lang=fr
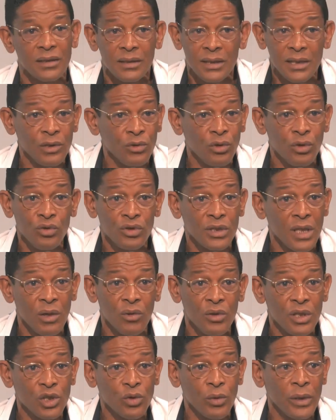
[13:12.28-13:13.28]
Sinon, nous
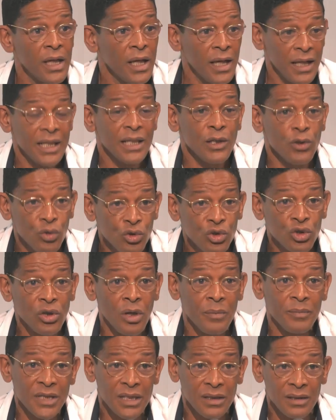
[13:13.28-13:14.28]
allons échouer. Et nous
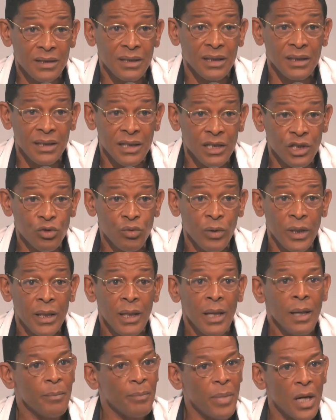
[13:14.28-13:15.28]
sommes en train d'échouer
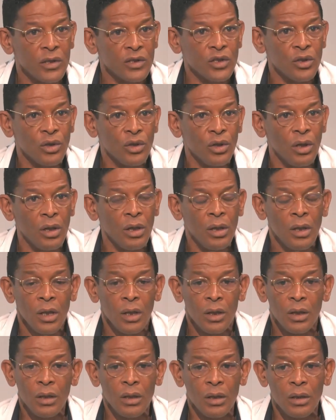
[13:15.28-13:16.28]
parce que
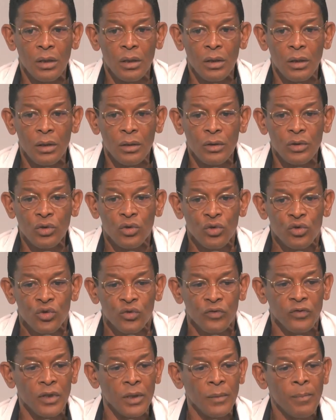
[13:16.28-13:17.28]
euh, trop
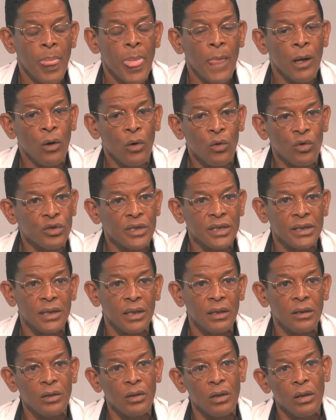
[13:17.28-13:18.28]
souvent, on
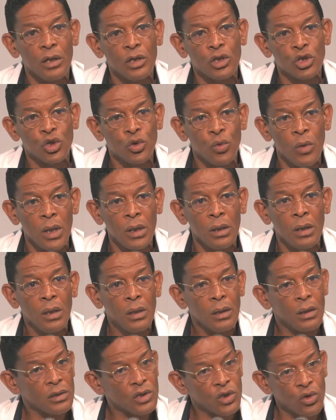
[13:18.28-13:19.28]
considère qu'en jouant,
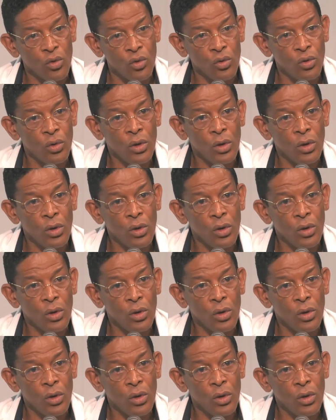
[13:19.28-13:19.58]
en solo,